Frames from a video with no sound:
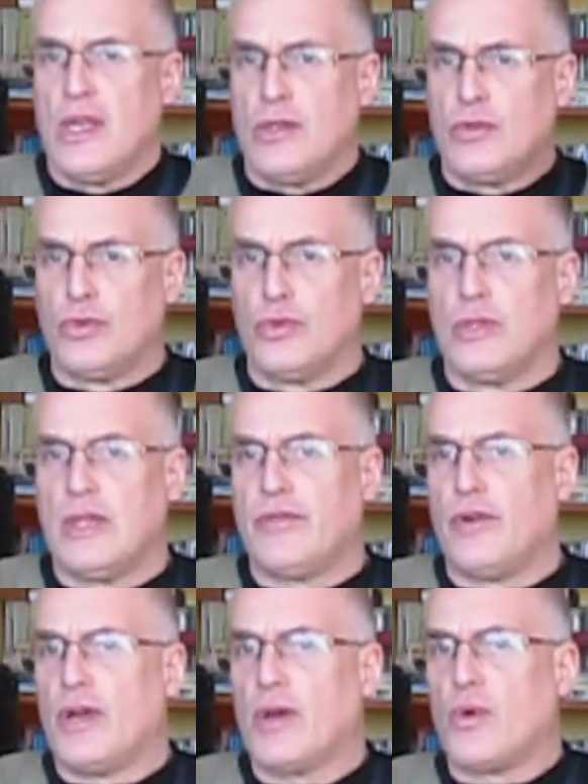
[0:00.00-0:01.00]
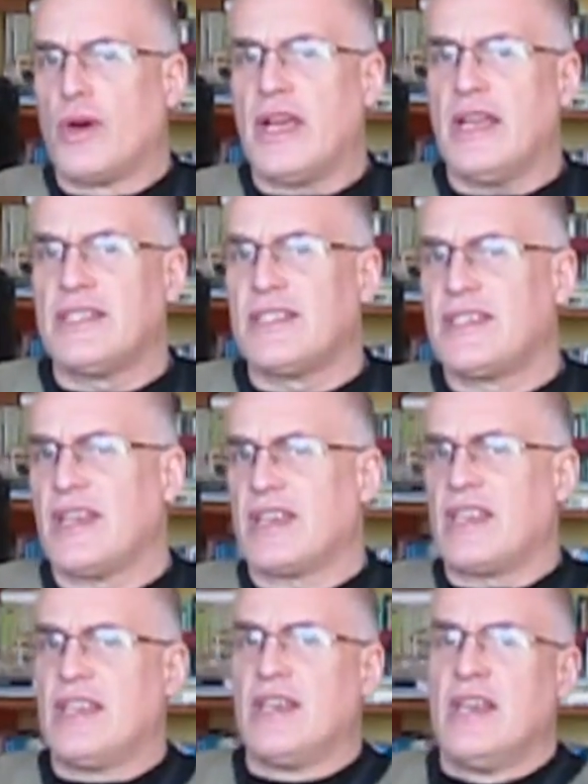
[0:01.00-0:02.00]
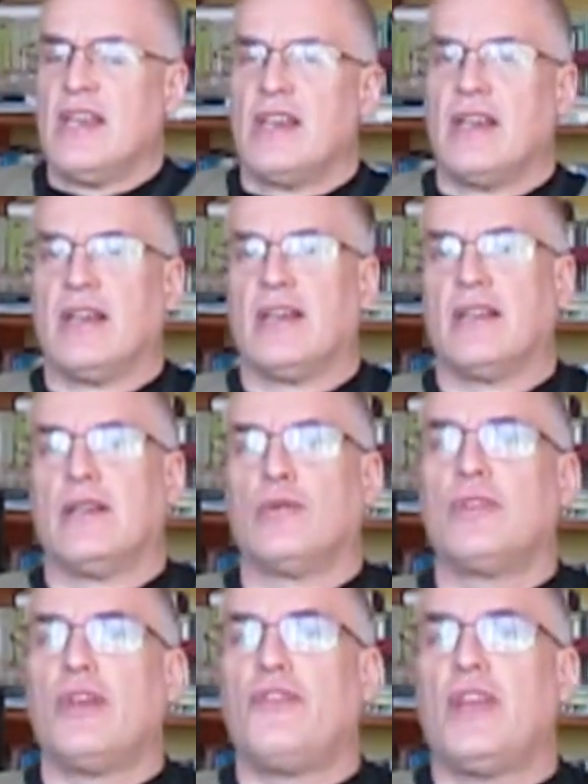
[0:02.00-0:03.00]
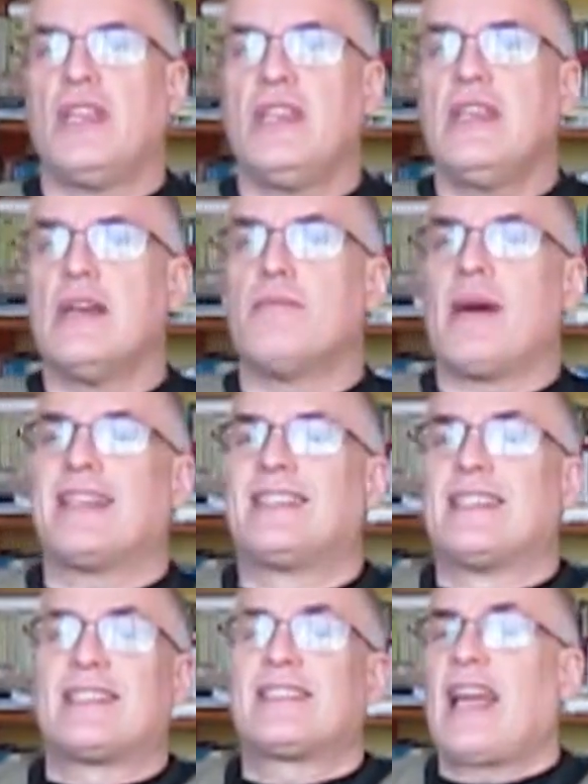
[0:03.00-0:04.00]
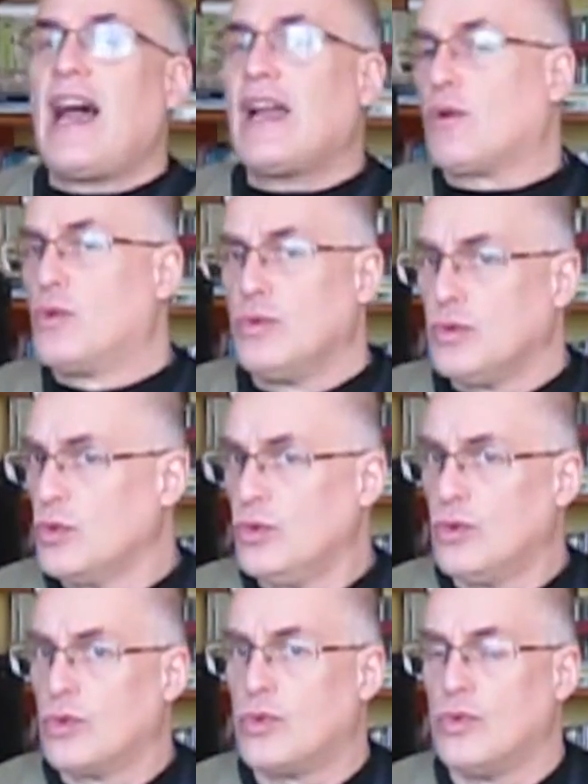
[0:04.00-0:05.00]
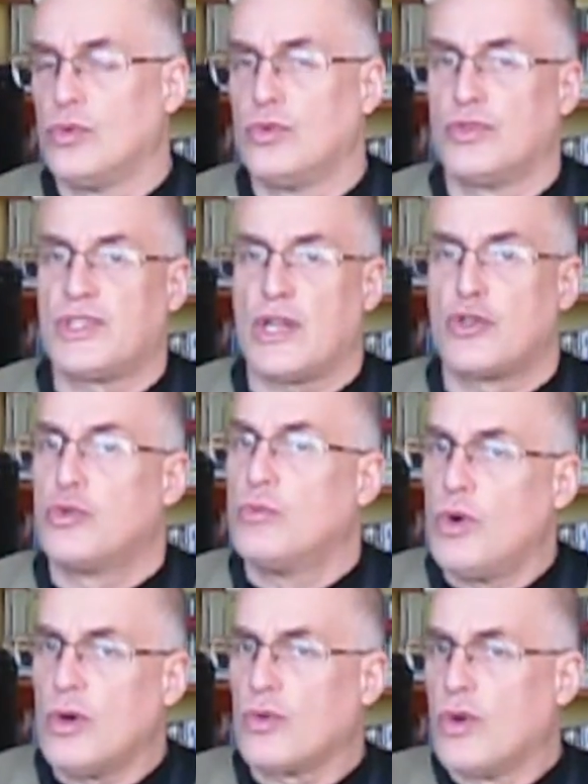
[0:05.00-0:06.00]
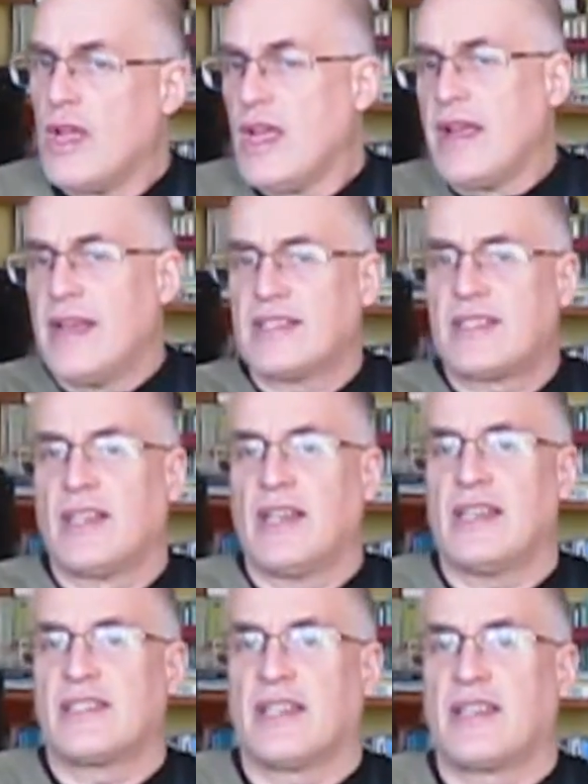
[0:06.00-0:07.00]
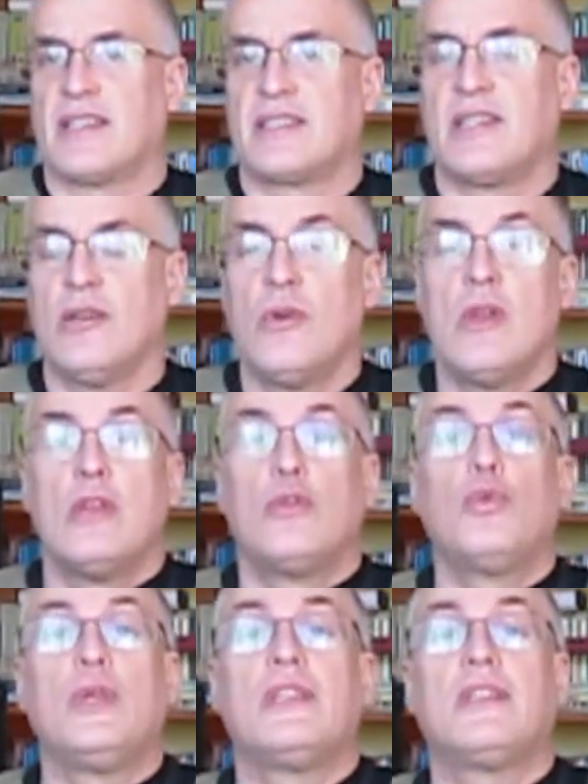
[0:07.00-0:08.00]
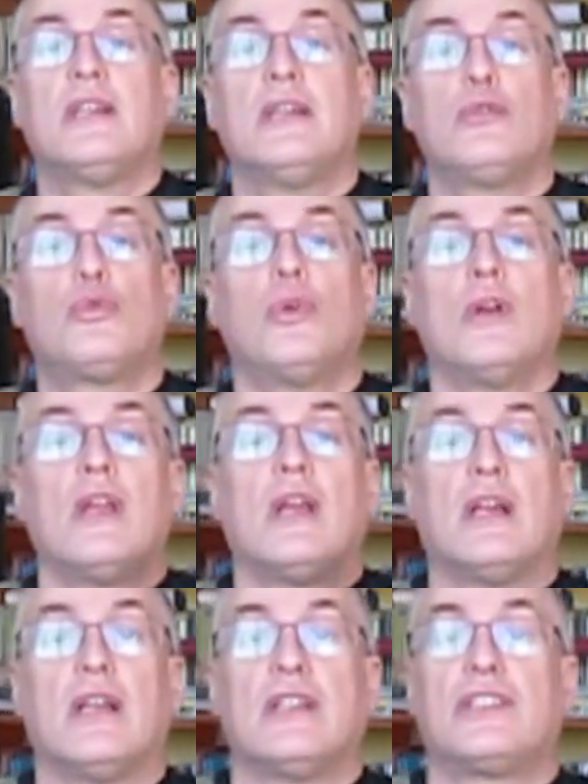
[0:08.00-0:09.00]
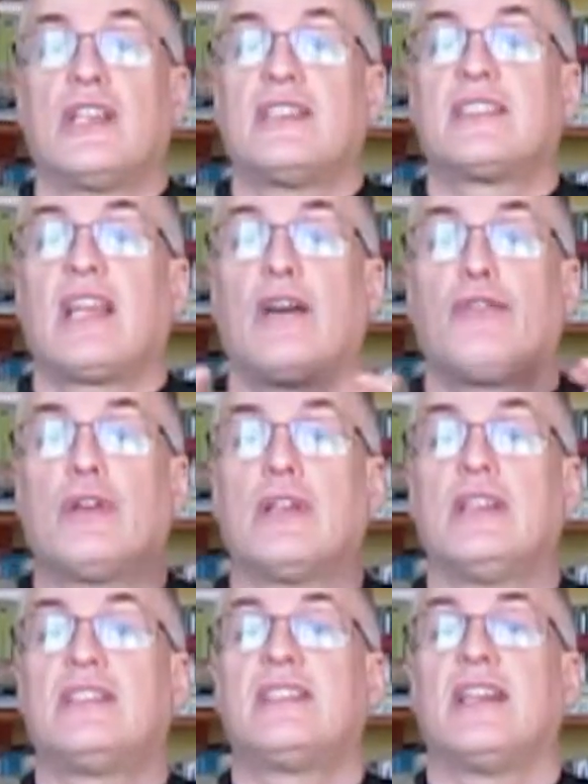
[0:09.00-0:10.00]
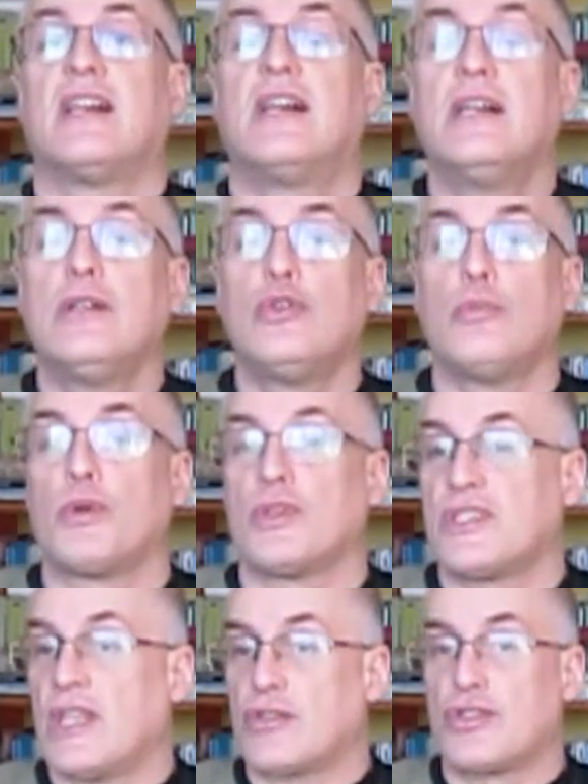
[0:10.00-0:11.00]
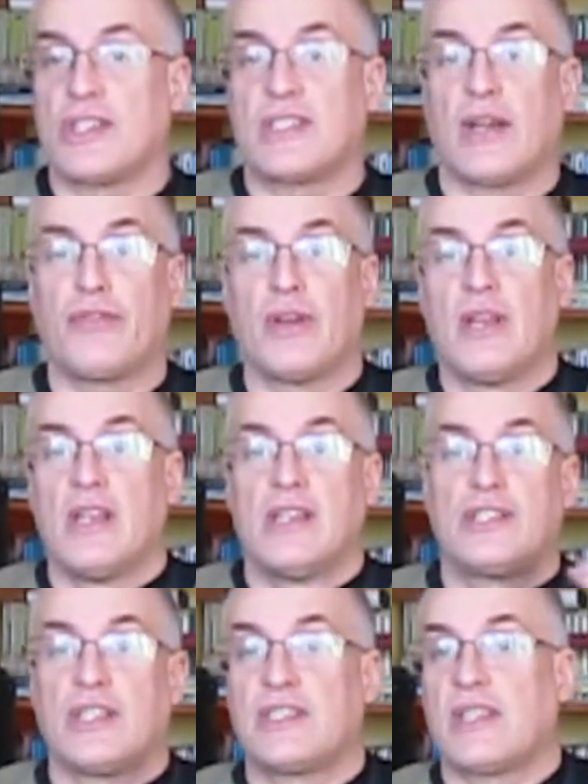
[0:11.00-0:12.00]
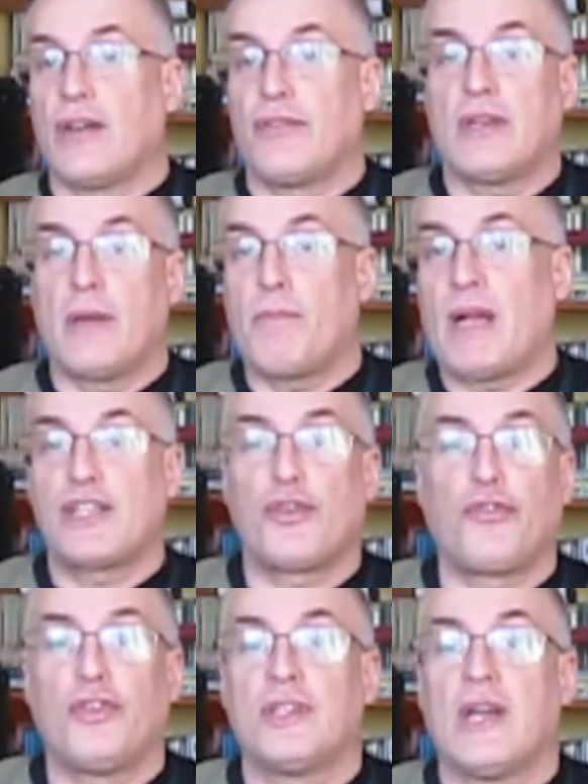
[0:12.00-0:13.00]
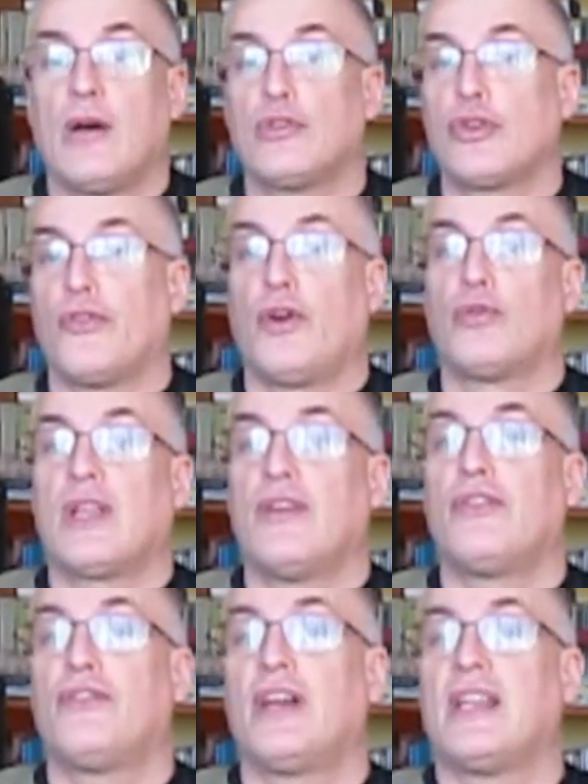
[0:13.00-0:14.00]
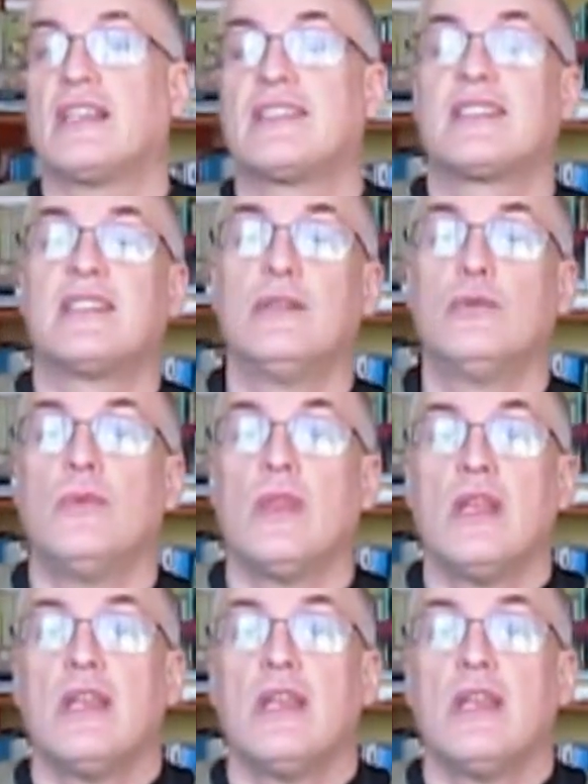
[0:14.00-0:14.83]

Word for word: do Lula vão recorrer, dizer que eh, não deveria mais estar com, com o Sérgio Moro essa, essa questão. No entanto, eh, já estava encerrando o processo, já estava, já estava na parte final, só faltava avaliação.